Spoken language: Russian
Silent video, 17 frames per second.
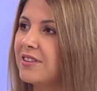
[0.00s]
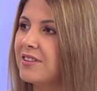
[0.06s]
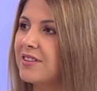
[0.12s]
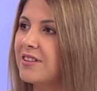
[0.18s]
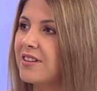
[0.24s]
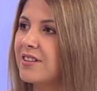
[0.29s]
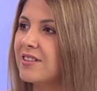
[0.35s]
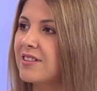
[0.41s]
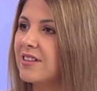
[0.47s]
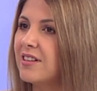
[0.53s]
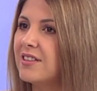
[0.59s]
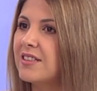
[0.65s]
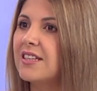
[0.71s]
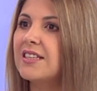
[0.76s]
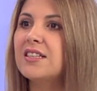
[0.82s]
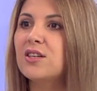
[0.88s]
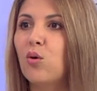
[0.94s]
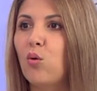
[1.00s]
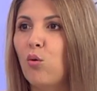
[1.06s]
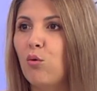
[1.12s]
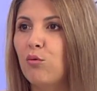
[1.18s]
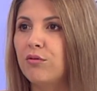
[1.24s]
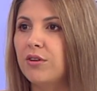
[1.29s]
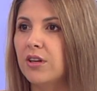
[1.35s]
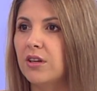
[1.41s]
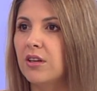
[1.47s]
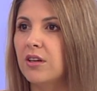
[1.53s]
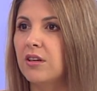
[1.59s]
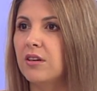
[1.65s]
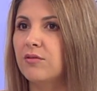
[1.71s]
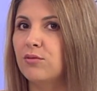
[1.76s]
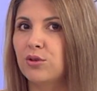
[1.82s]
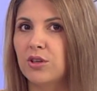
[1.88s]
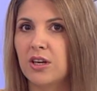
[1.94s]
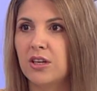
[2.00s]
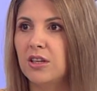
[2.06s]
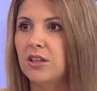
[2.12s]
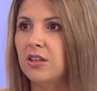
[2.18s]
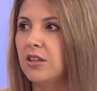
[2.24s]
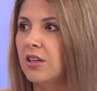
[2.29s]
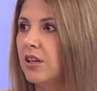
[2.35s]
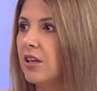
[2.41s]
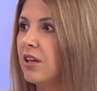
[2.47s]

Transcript: этот раз. Да? Кстати, коврики, вот какие-то